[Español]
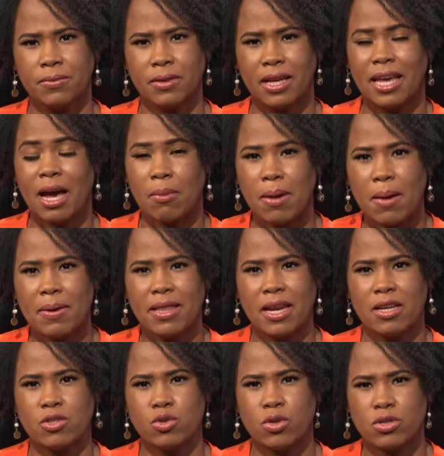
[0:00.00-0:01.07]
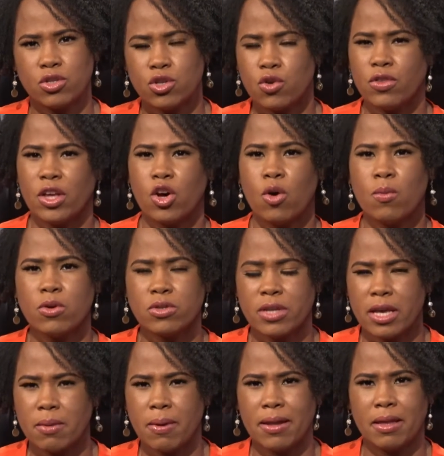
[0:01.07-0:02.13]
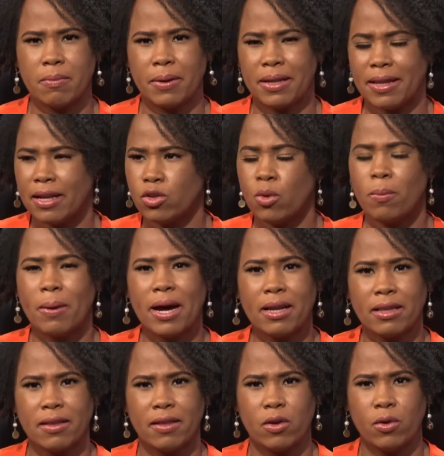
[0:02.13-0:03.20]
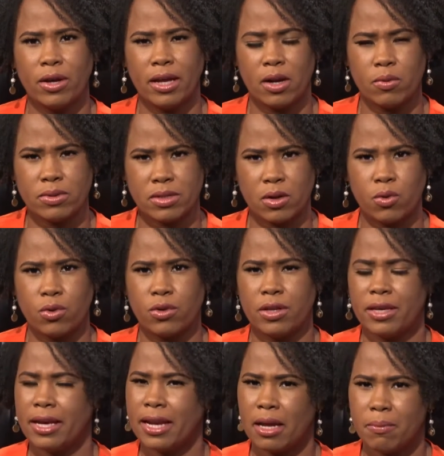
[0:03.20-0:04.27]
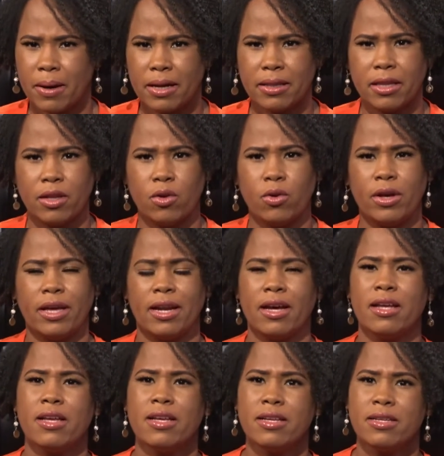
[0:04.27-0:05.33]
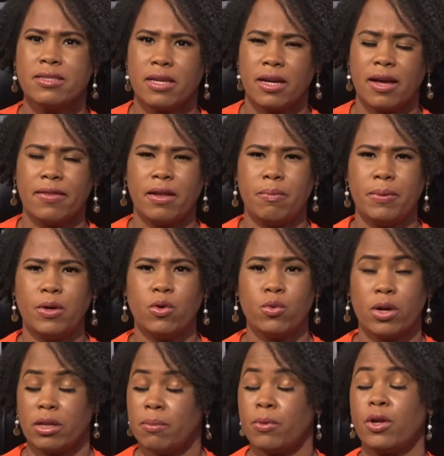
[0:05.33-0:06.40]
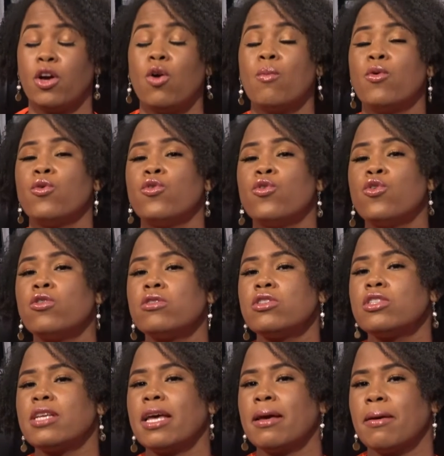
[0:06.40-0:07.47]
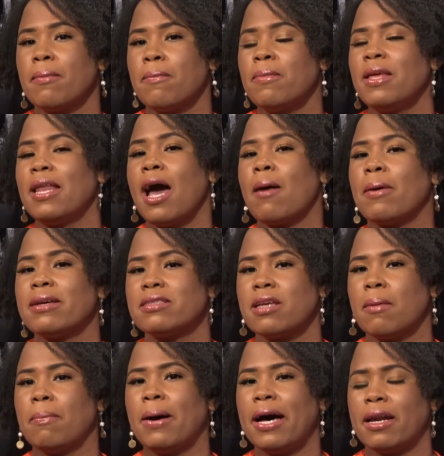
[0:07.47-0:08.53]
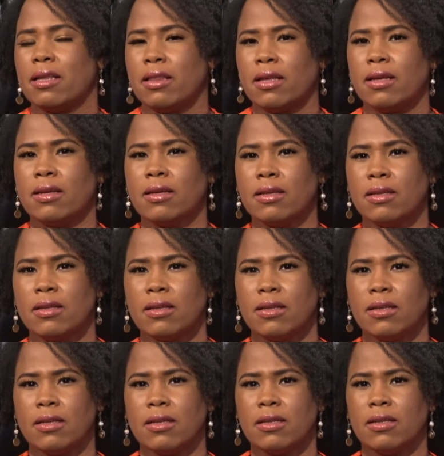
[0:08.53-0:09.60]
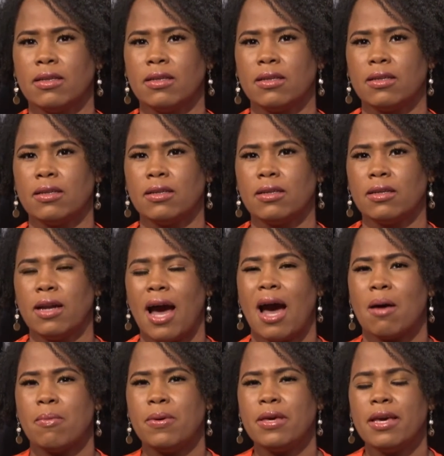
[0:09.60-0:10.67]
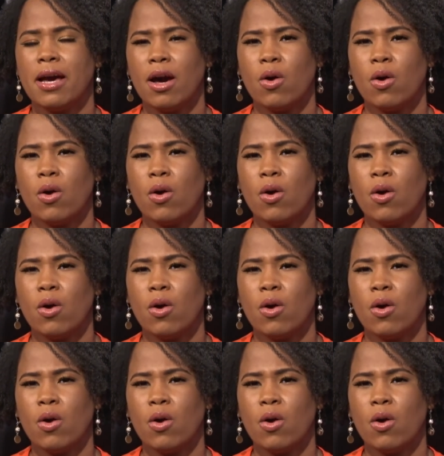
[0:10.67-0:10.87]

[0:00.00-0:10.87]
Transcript: que hablaba de la situación, de cómo se iba depredando parte de lo que era nuestra cordillera y parte de lo que era cerca del Pico Duarte, porque como no se miraba esa parte, había